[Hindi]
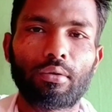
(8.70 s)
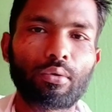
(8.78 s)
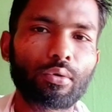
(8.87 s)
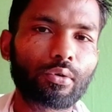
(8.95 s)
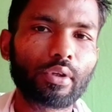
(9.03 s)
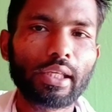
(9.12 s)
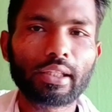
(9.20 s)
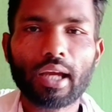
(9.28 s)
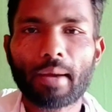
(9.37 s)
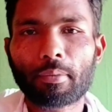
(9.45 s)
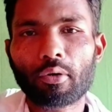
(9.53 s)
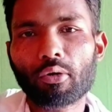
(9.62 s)
दोस्तों यदि
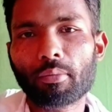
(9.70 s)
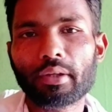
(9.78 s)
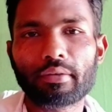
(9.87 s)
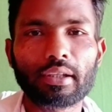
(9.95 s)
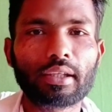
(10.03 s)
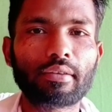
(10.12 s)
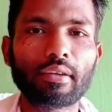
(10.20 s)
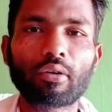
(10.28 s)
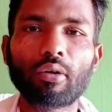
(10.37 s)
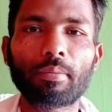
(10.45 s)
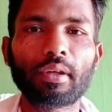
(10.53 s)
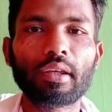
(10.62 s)
आप लोगों में से किसी
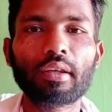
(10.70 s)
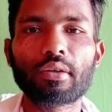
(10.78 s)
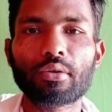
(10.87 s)
को भी